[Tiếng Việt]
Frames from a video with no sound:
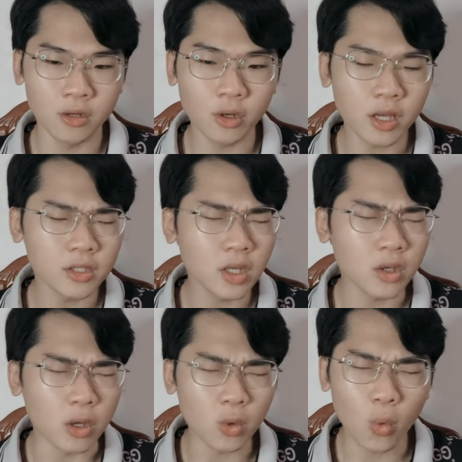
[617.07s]
đôi khi suy
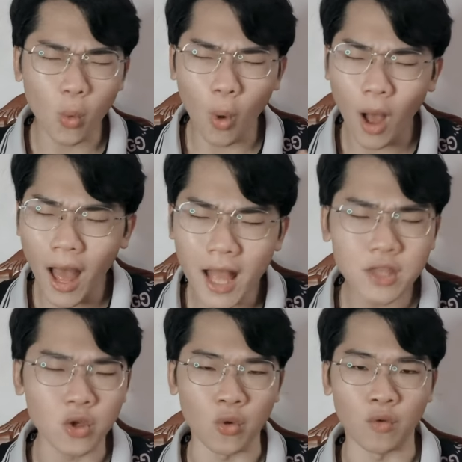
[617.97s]
nghĩ quá
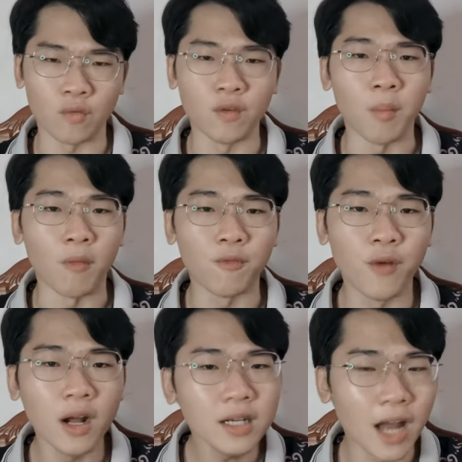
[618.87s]
nhiều về một
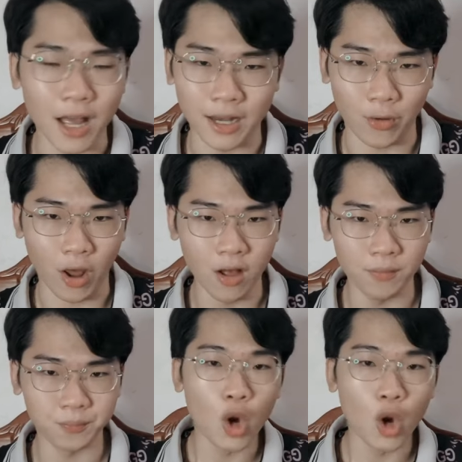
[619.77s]
vấn đề nào đó,